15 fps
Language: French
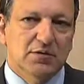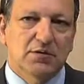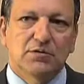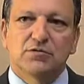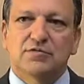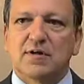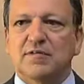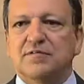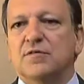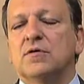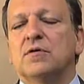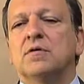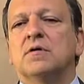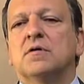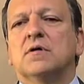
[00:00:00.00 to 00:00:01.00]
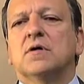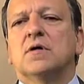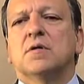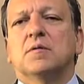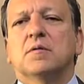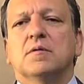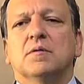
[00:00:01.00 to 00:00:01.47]
Nous avons,
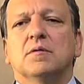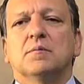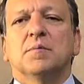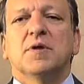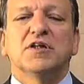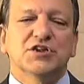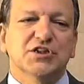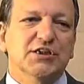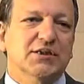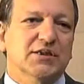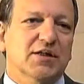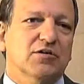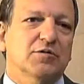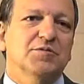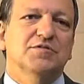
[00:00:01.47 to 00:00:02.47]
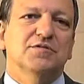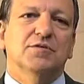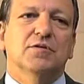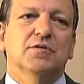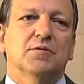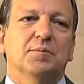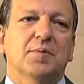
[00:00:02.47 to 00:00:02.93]
euh, Belgique et Commission
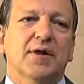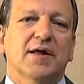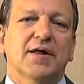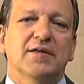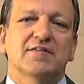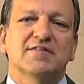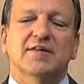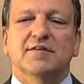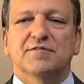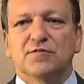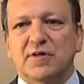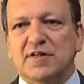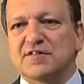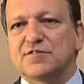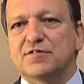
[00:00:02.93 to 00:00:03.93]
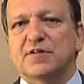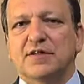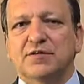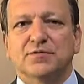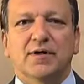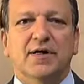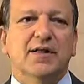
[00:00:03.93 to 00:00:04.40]
européenne, cette vocation
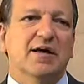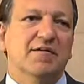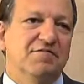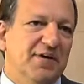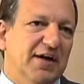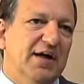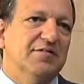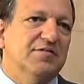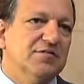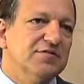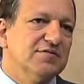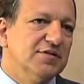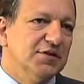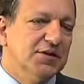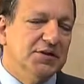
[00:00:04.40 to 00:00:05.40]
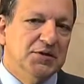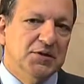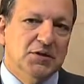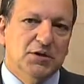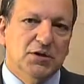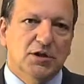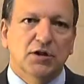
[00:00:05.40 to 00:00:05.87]
naturelle à faire avancer
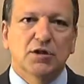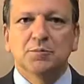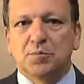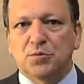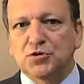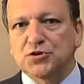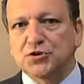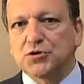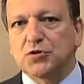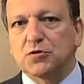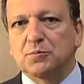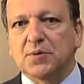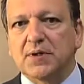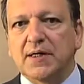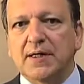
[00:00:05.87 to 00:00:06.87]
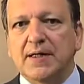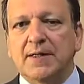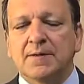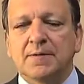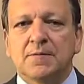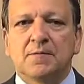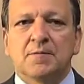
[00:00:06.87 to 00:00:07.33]
euh, le projet
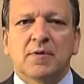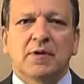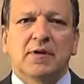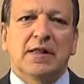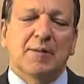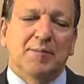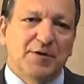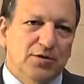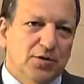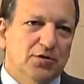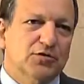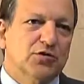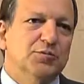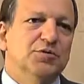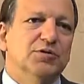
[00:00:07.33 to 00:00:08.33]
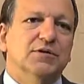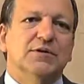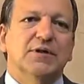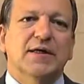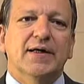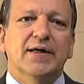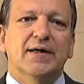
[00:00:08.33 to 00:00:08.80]
européen, la méthode
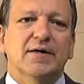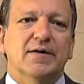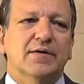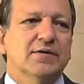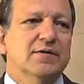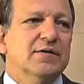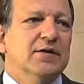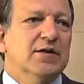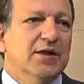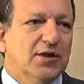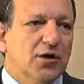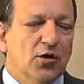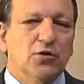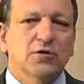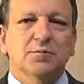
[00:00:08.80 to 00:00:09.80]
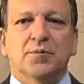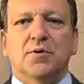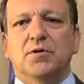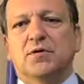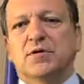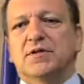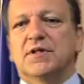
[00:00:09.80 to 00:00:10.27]
communautaire, les grandes
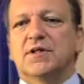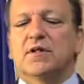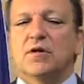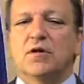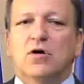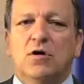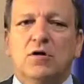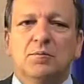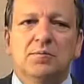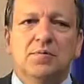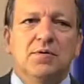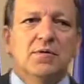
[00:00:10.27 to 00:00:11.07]
priorités de l'Europe.